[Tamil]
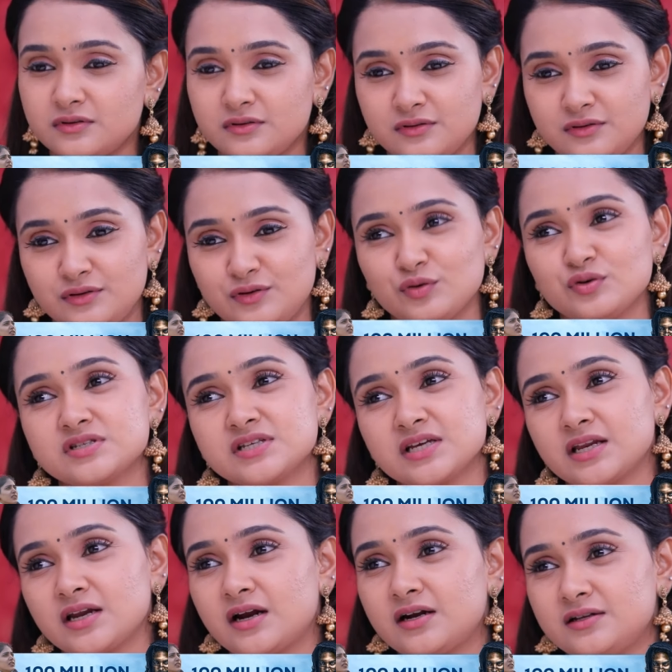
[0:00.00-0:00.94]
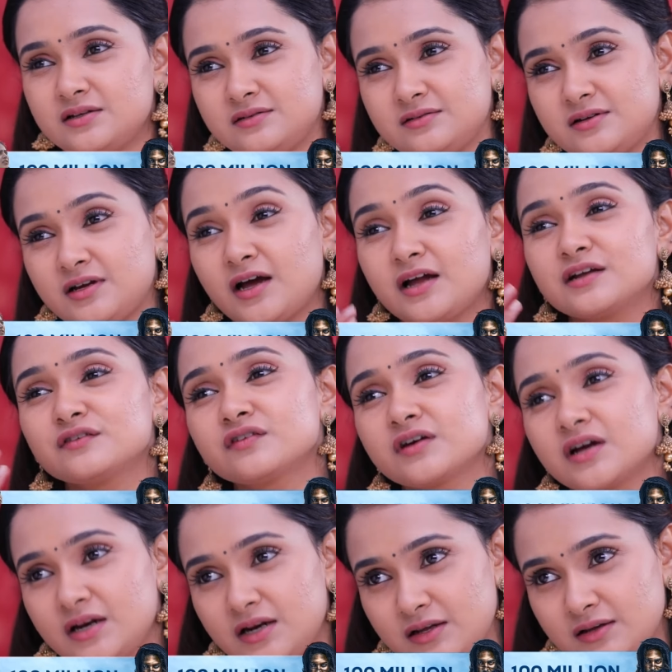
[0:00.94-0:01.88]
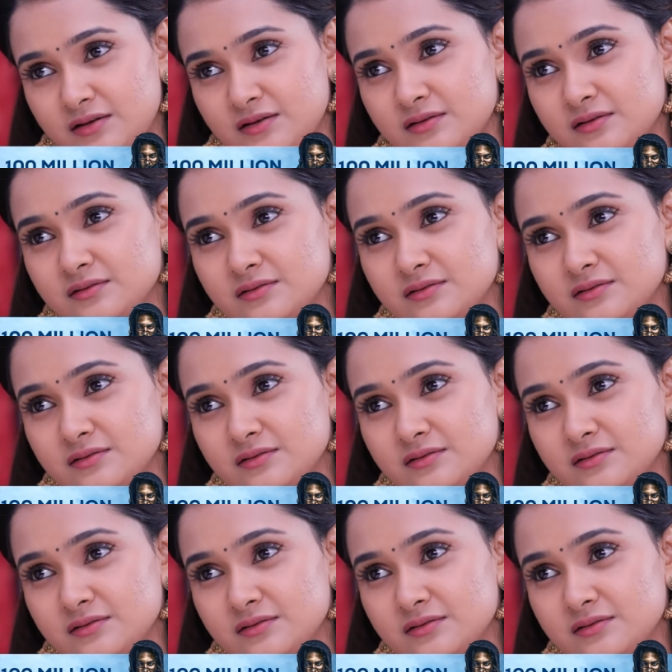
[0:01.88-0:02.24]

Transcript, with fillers: ஆண்டி யோசிக்கல ஆண்டி கனவு கண்ட